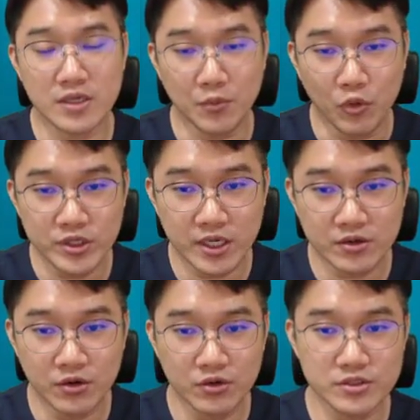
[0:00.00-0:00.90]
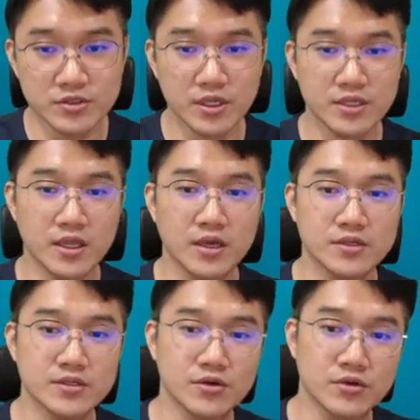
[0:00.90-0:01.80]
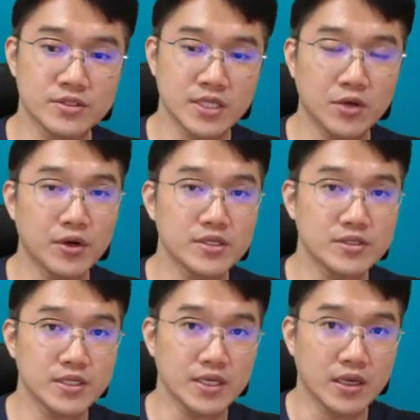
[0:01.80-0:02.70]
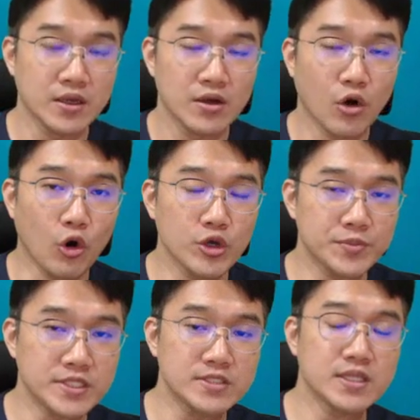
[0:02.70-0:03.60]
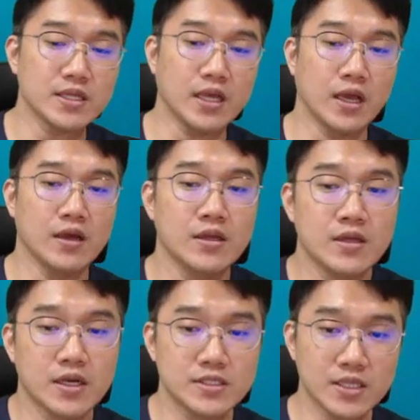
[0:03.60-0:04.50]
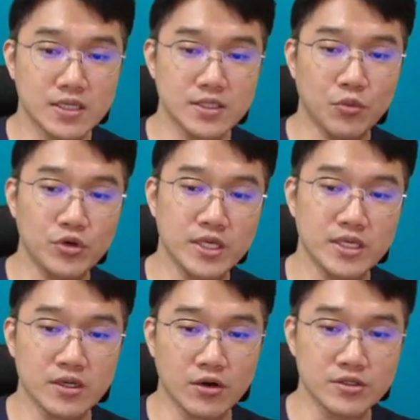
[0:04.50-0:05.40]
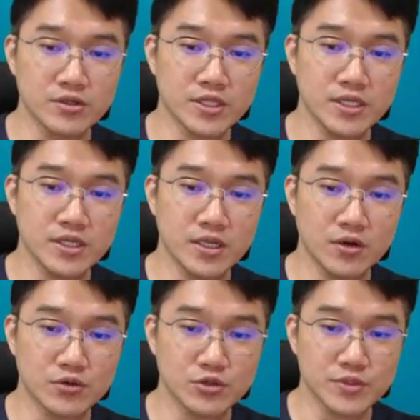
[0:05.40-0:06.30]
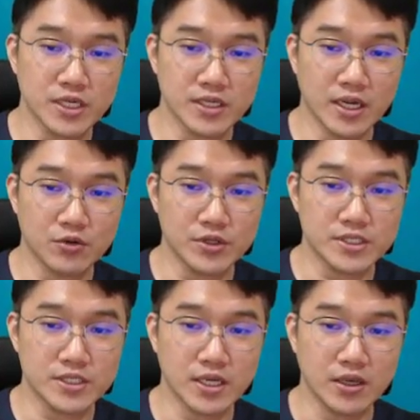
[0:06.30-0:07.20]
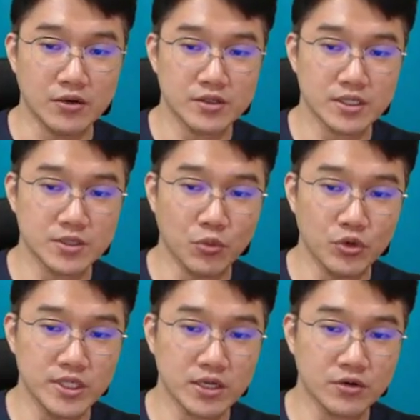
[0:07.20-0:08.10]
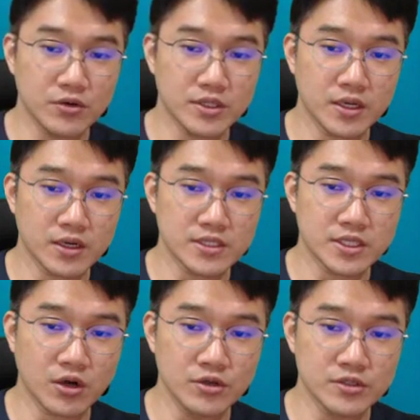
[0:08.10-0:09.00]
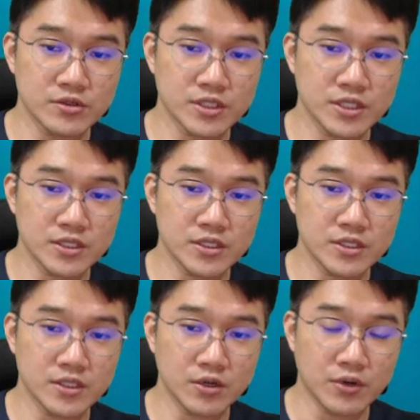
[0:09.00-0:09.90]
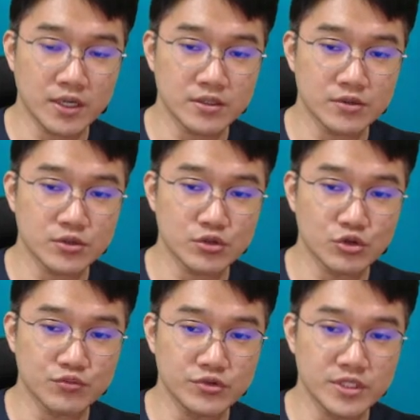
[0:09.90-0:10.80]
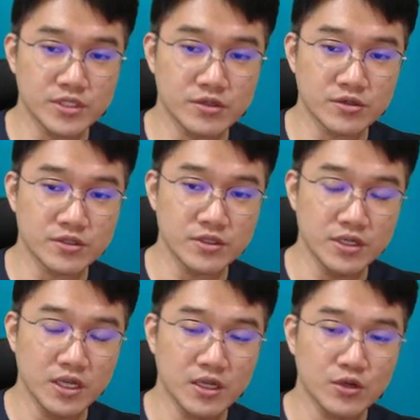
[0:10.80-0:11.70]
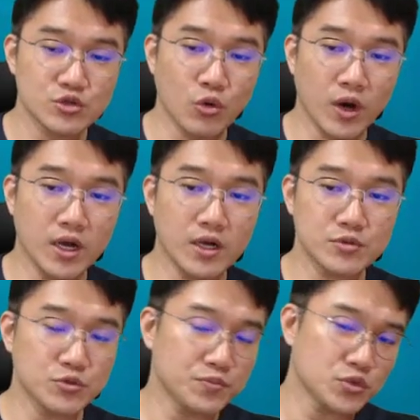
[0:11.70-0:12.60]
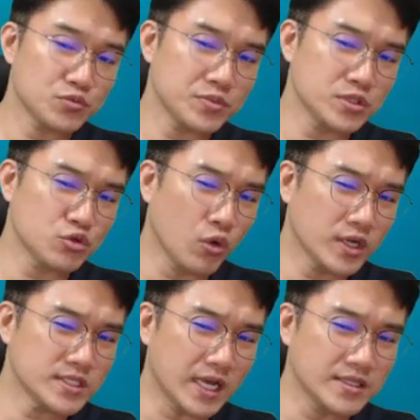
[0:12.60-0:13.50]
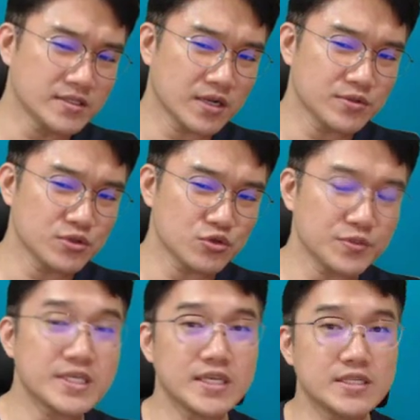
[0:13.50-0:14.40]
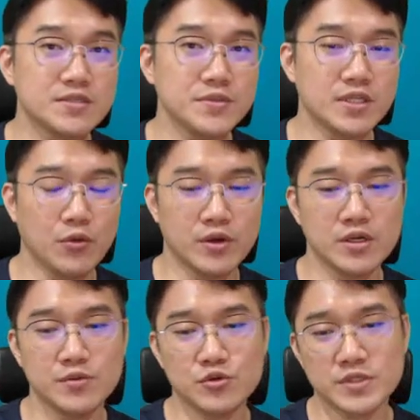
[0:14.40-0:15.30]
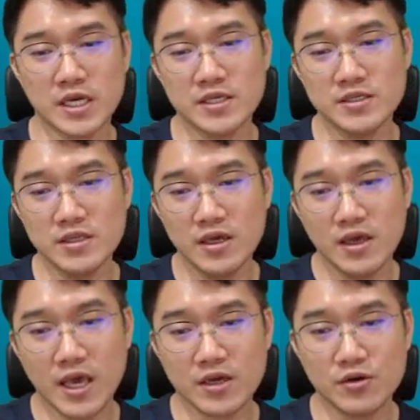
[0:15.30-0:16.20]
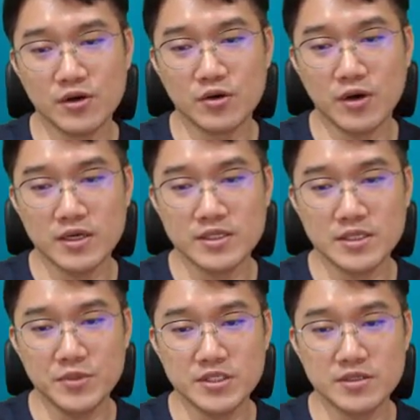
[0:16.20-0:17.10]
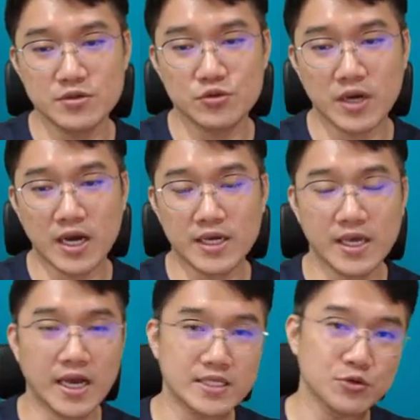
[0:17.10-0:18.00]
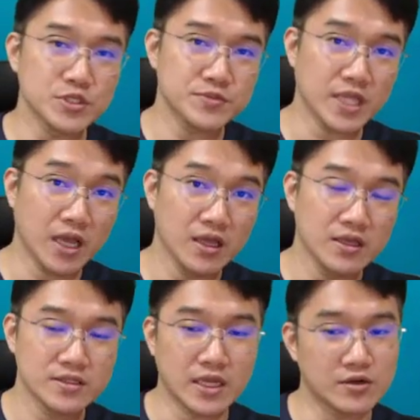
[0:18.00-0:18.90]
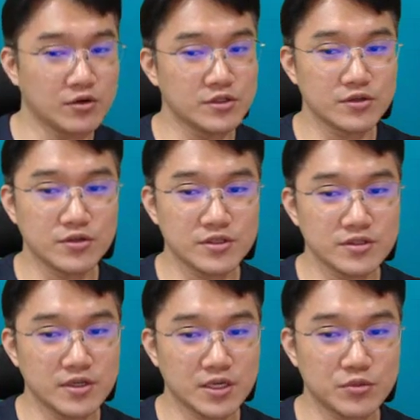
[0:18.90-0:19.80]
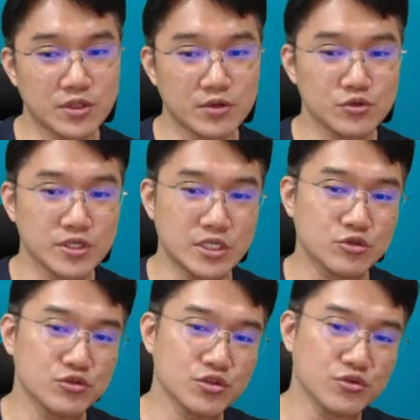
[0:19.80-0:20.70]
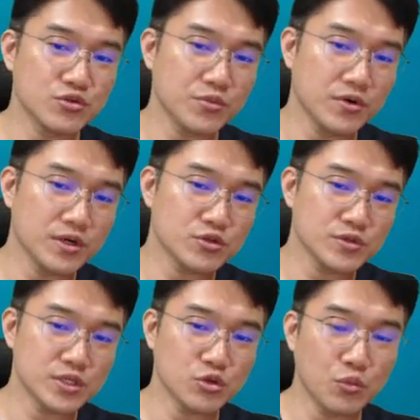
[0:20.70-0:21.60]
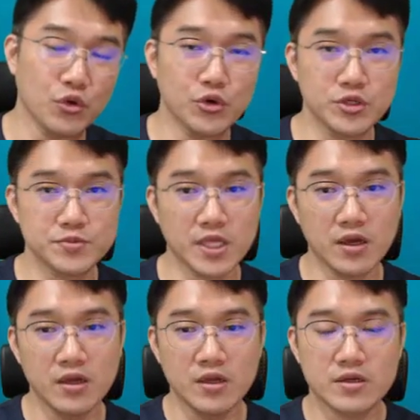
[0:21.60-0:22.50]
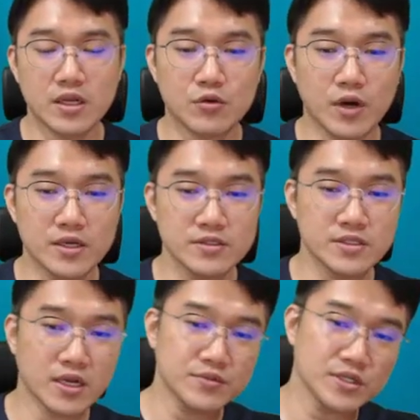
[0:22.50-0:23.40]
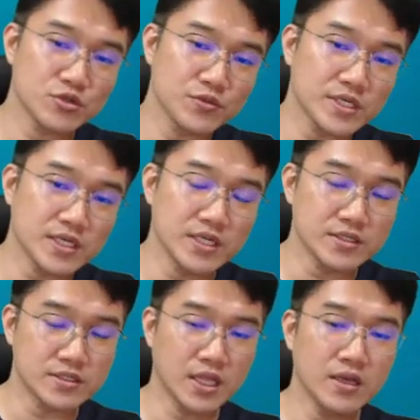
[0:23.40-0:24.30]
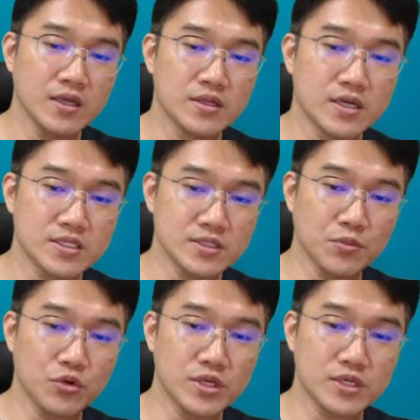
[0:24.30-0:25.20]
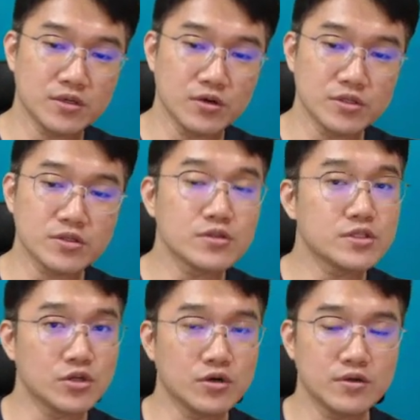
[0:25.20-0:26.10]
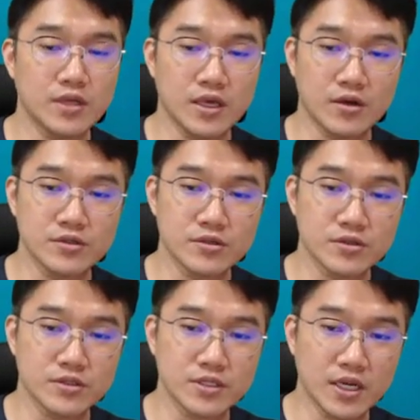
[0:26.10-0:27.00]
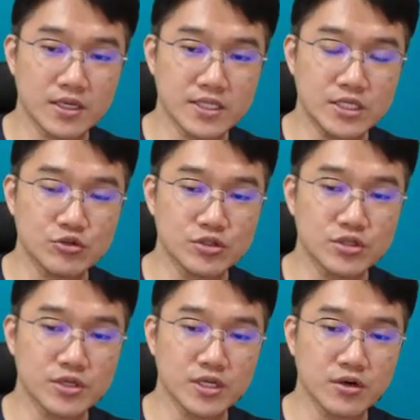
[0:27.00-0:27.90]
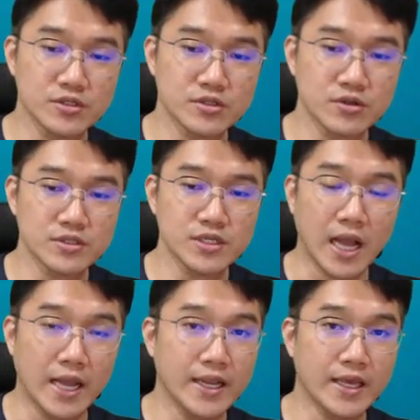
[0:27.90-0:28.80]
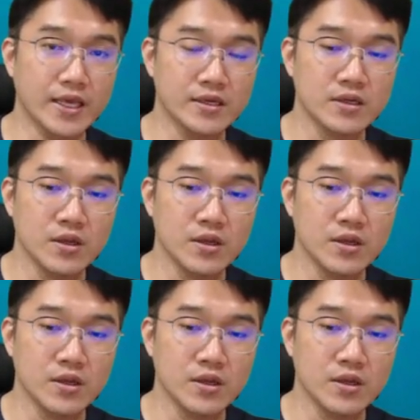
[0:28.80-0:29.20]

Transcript: 모이에커들에 대한 그런 생활들이 거의 비슷하다 사실 제가 이제 모이에킹 컨설팅이라고 좀 이야기를 하고 있잖아요 사실 모이에커에다가 이제 컨설팅이라고 하는 것들도 붙이는 것을 조합 좀비 좋아하지 않는 사람들도 좀 있긴 있습니다 왜 그러냐면 좀 자기는 해커라고 하는 이미지를 좀 강하게 가지고 싶다 나는 컨설턴트라기보다는 좀 기술적으로 뭔가 좀 이렇게 돋보이고 싶다 라고 하는 사람들이 좀 있긴 있는데 사실 이제 모이에킹 컨설턴트죠 예, 컨설턴트에 하는 기술적인 컨설턴트 안에